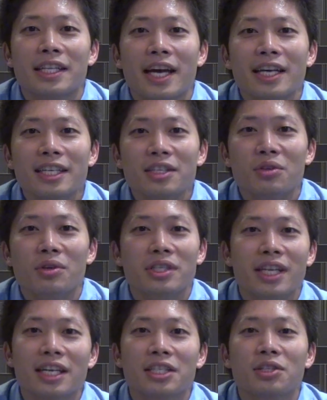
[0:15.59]
ダイエット
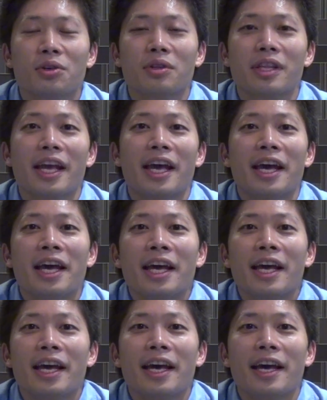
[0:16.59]
したい人って、
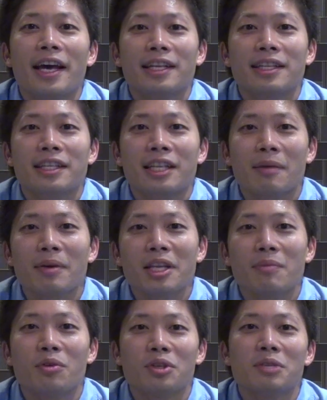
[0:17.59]
えー、食べ
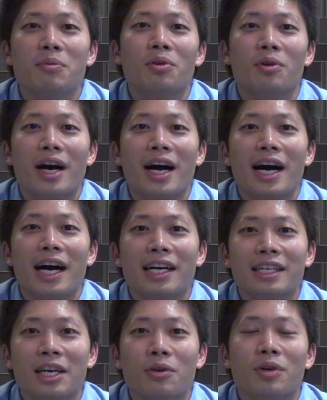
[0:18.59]
てもいいものが
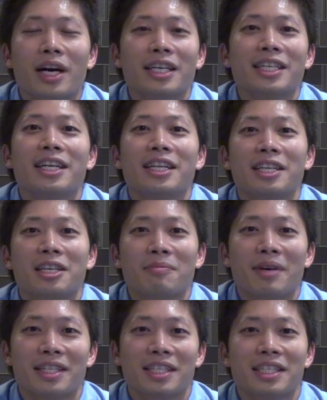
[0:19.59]
結構限られて
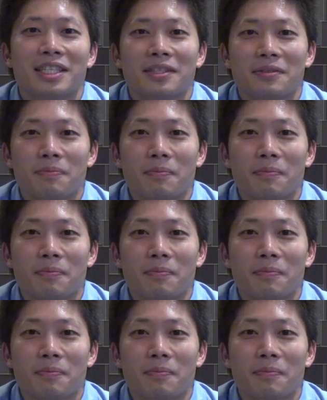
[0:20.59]
きます。